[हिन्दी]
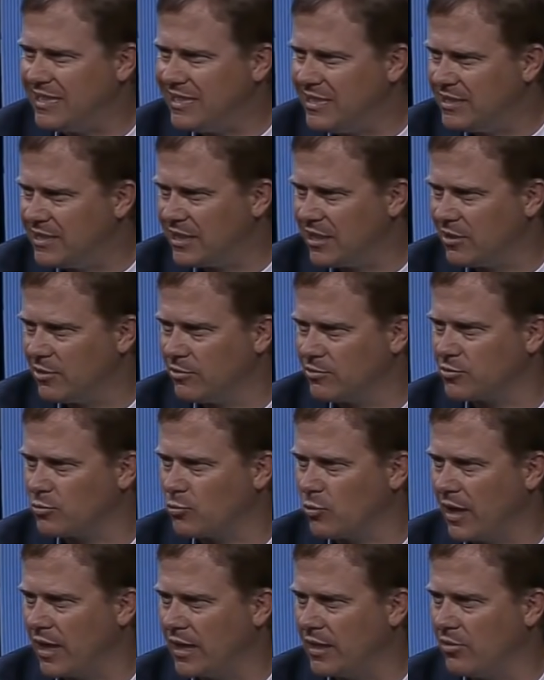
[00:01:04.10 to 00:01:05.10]
कि हर
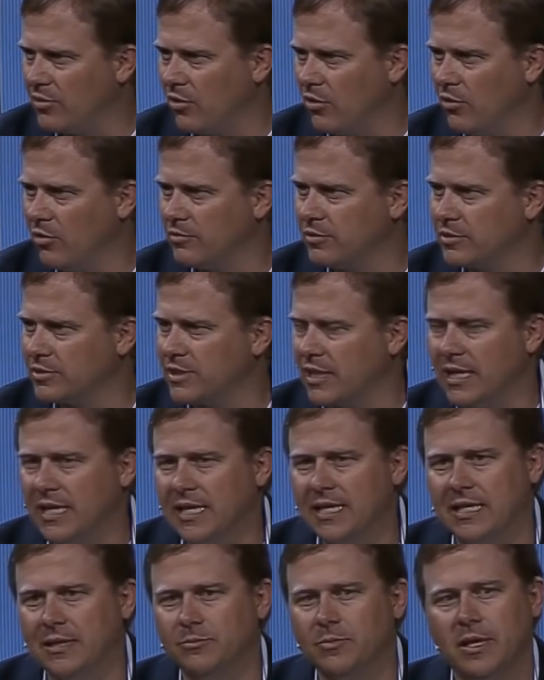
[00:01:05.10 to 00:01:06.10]
डिटेल उसकी एकदम
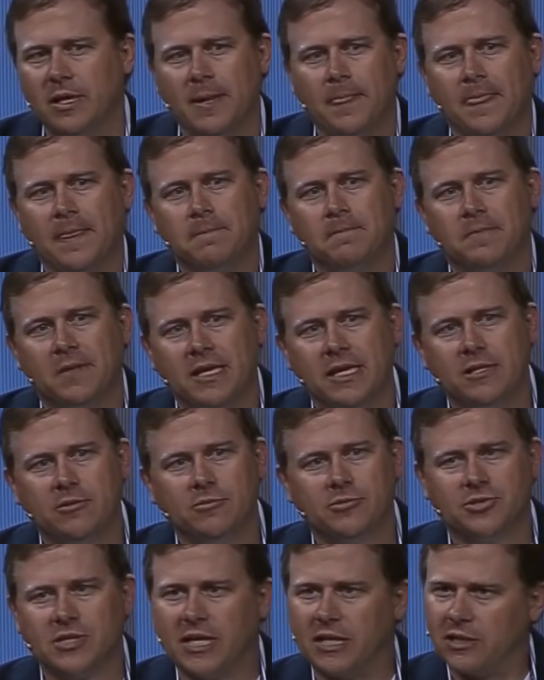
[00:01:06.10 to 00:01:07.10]
सही हो ये
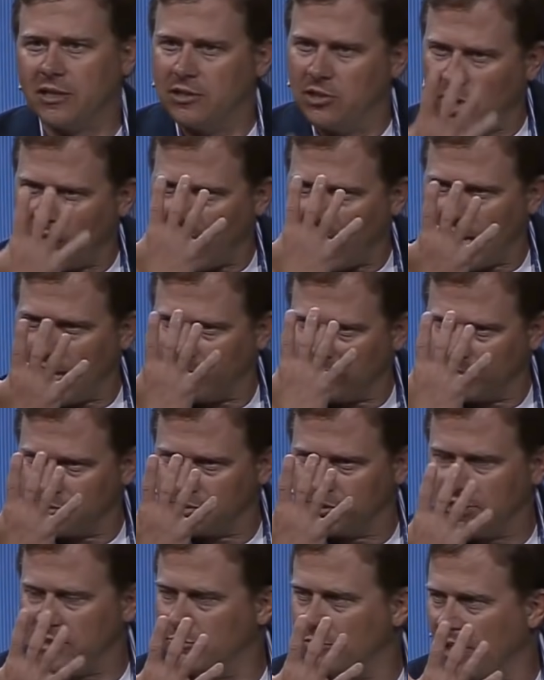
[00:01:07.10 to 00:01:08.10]
ऐसा था जैसे
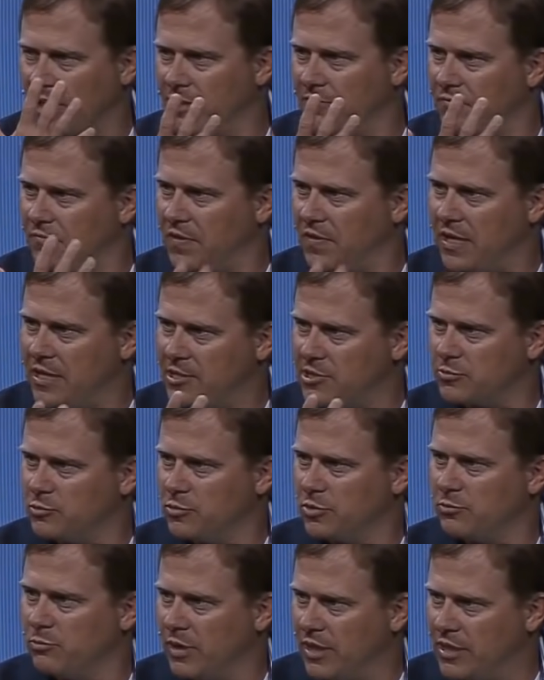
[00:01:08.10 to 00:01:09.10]
परमेश्वर मेरे चेहरे के
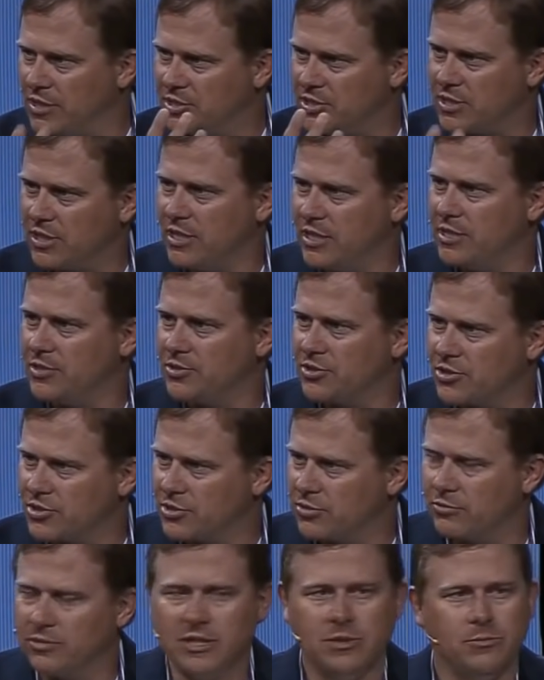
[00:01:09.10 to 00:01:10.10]
सामने मेरे बेटे के
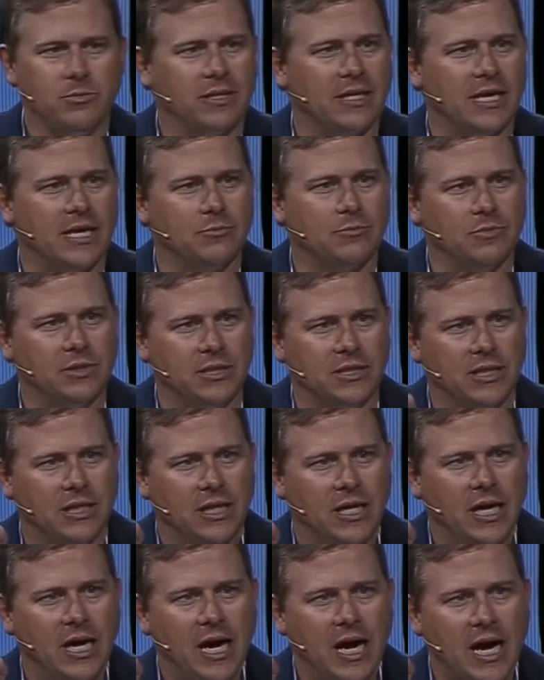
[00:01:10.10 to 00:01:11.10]
रूप में चीख के मुझसे
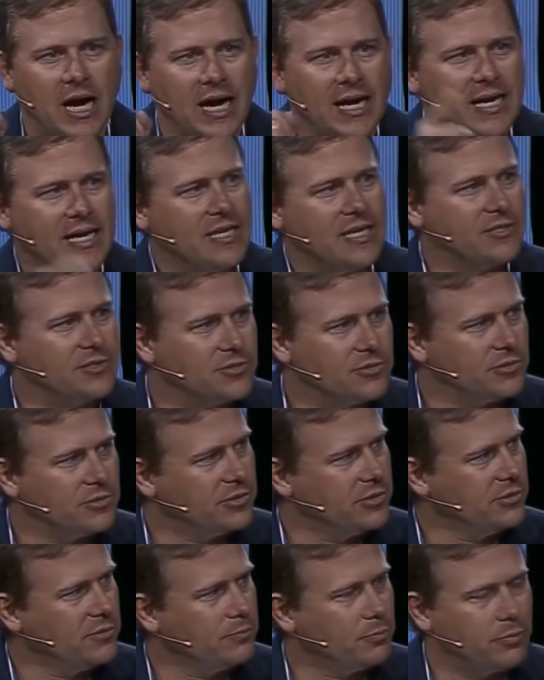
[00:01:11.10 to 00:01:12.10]
कह रहा हो मैंने
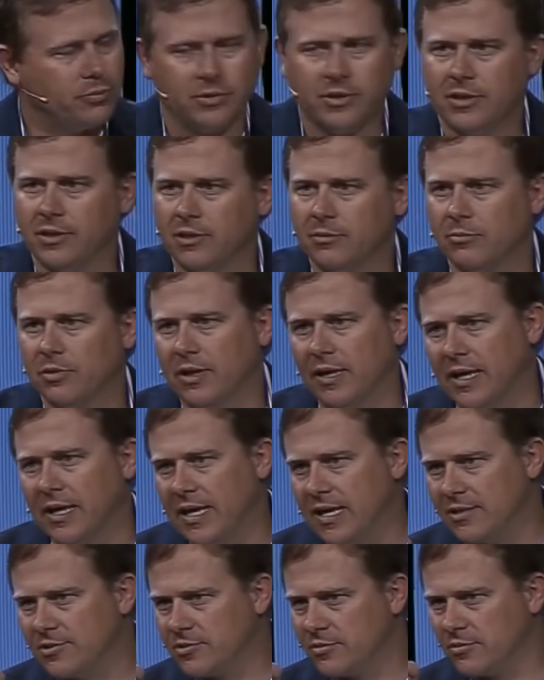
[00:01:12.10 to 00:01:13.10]
तुम्हारी प्रार्थना को उत्तर
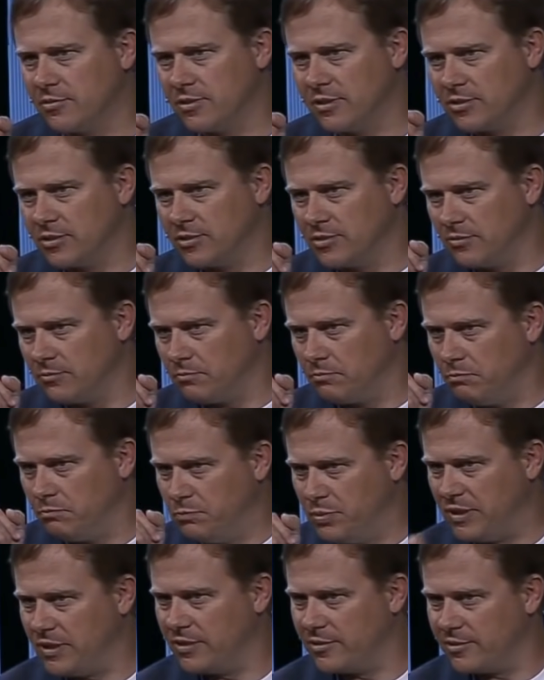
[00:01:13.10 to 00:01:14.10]
दिया और इतना बड़ा दे
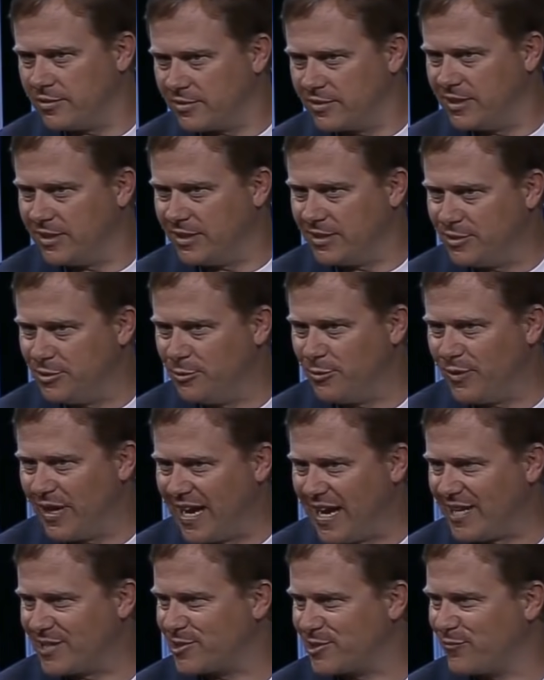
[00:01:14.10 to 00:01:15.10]
दिया है कि
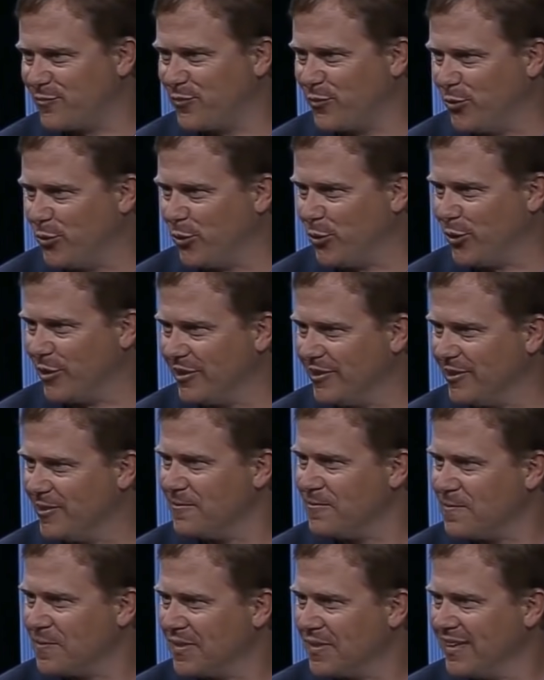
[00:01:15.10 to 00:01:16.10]
जितना तुमने मांगा भी नहीं
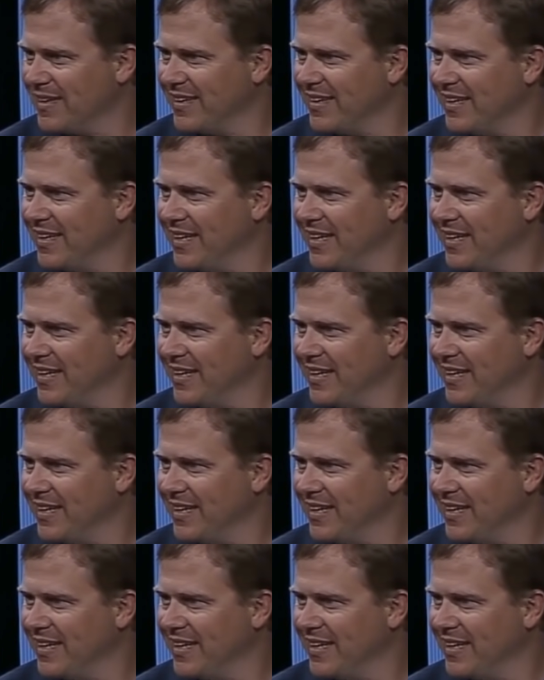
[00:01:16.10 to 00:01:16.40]
है